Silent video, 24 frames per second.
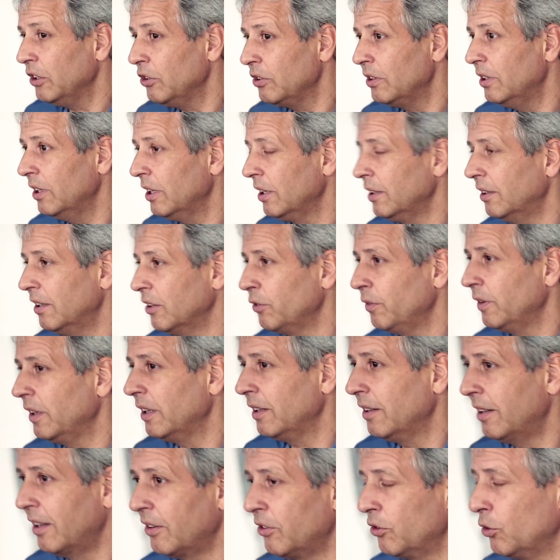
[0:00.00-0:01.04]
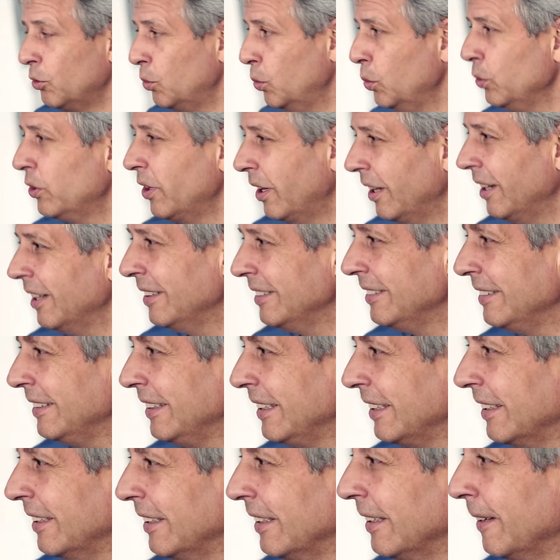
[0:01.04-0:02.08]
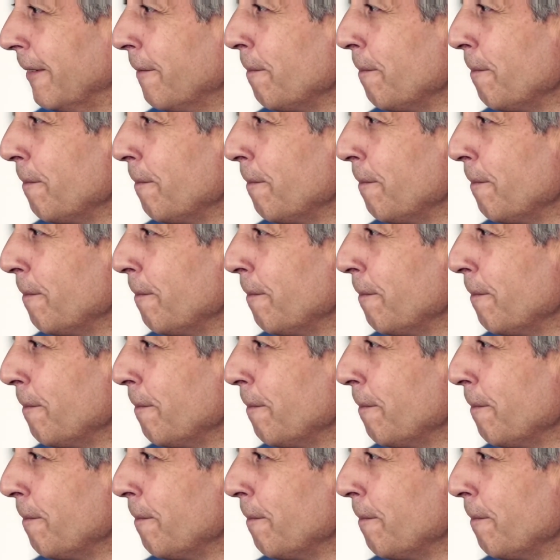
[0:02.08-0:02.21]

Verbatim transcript: wichtig, dass wir das gut analysieren.